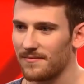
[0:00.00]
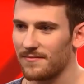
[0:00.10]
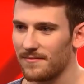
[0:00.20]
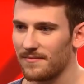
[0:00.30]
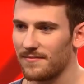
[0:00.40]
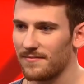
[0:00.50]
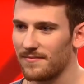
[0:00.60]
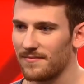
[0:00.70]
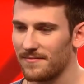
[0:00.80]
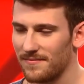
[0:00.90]
et tu n'as pas
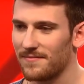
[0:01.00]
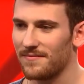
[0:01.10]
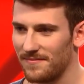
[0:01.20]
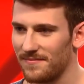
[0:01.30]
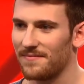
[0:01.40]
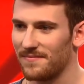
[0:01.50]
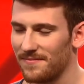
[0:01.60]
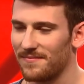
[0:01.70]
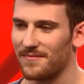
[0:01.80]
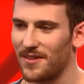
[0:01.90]
réussi.
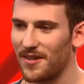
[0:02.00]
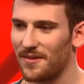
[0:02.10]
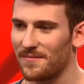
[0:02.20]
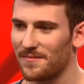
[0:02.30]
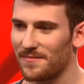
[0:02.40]
Alors maintenant que